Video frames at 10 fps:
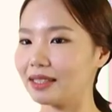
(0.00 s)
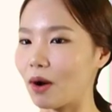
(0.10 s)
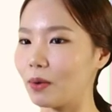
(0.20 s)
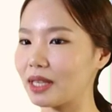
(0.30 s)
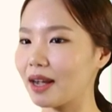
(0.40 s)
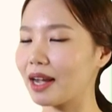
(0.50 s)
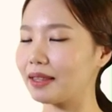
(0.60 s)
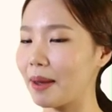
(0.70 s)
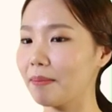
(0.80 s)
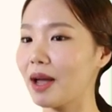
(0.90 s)
자, 오사카
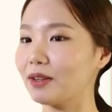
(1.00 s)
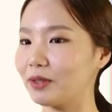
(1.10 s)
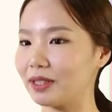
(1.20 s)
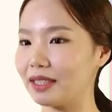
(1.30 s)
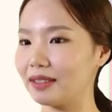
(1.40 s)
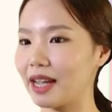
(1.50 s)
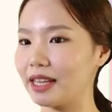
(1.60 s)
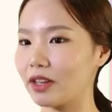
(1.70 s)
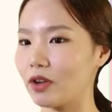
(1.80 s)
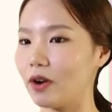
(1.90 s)
텐만구
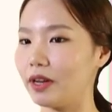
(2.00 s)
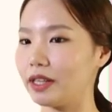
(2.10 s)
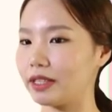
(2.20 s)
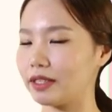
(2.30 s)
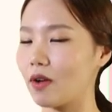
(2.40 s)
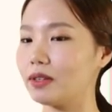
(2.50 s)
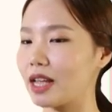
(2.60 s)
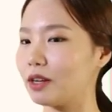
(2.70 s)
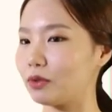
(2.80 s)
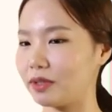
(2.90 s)
신사에서 열리는
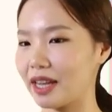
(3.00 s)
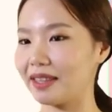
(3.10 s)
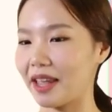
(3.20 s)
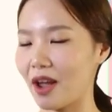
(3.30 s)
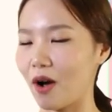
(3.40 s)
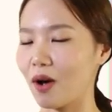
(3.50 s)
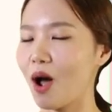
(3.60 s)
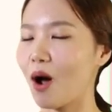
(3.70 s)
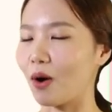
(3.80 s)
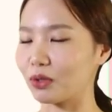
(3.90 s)
선상 축제인데요.
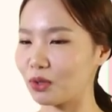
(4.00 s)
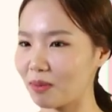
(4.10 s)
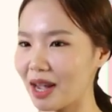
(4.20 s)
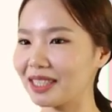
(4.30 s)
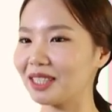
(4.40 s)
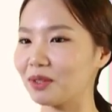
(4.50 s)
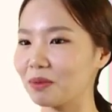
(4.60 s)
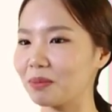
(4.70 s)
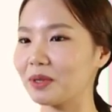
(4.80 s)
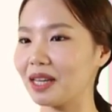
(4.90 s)
어, 수많은
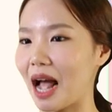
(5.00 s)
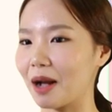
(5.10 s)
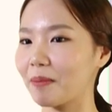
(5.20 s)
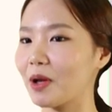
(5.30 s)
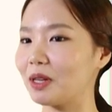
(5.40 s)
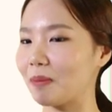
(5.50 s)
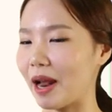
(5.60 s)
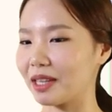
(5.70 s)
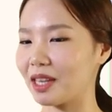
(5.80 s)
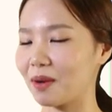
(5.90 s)
등불이 강변을
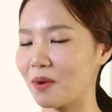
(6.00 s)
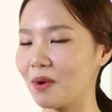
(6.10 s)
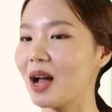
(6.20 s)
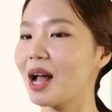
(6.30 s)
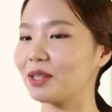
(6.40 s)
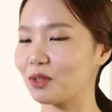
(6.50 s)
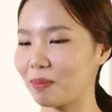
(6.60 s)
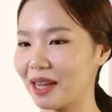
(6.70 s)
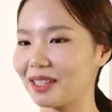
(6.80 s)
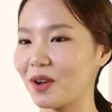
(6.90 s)
밝히고
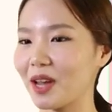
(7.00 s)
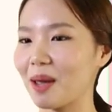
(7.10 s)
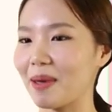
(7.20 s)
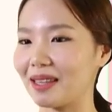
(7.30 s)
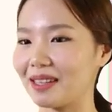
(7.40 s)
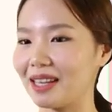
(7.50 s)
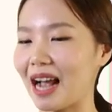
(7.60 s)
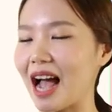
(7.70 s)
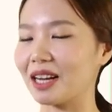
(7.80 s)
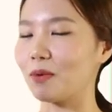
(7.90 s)
수백 척의 배들이
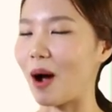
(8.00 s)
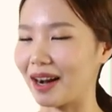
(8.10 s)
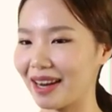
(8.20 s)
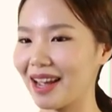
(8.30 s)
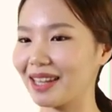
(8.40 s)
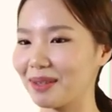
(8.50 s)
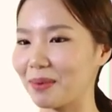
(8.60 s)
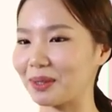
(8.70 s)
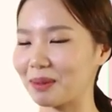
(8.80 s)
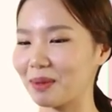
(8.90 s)
강을 왕래하는
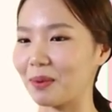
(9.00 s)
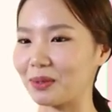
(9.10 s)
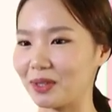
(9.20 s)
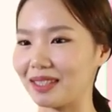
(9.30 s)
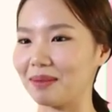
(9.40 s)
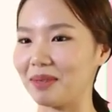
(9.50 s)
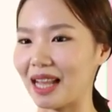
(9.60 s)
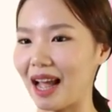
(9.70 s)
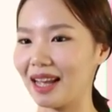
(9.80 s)
모습을 볼 수 있습니다.